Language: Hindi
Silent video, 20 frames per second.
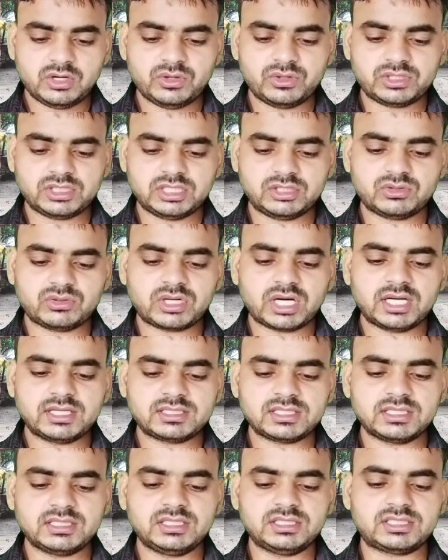और ये जो
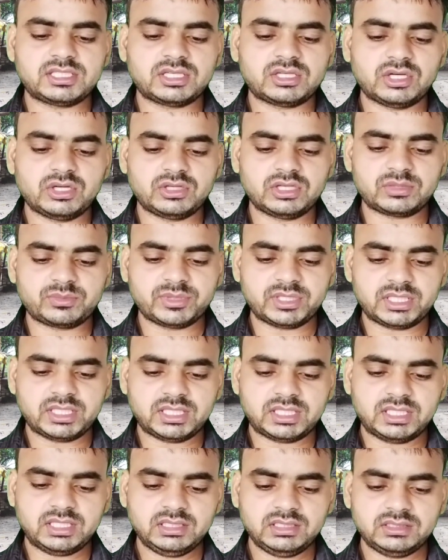राइट साइड नीचे कॉर्नर पे
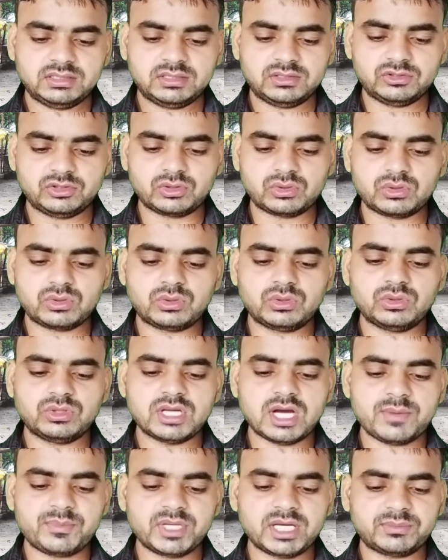रहेगा जो लोगो
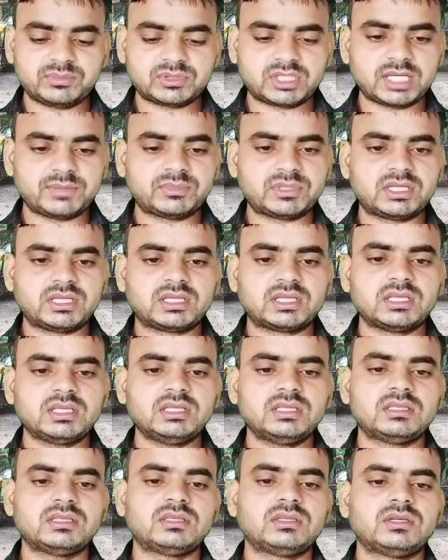यहाँ पे आप टैप करेंगे